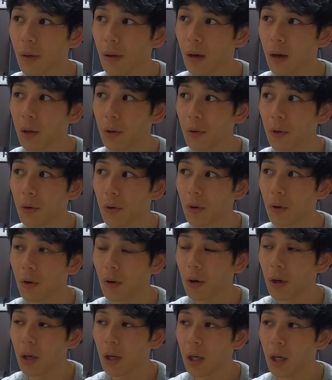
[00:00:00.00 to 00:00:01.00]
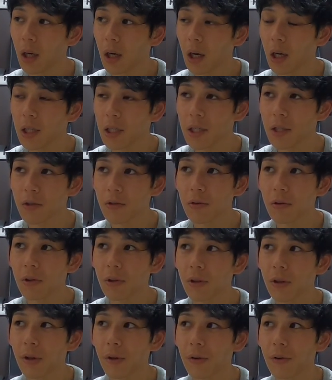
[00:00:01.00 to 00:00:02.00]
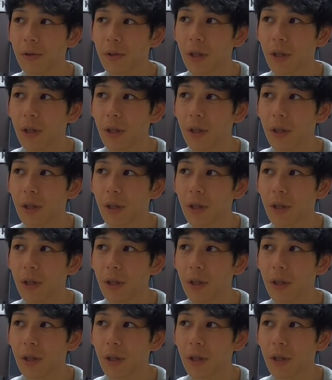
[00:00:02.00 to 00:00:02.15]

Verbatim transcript: あのー、走るってい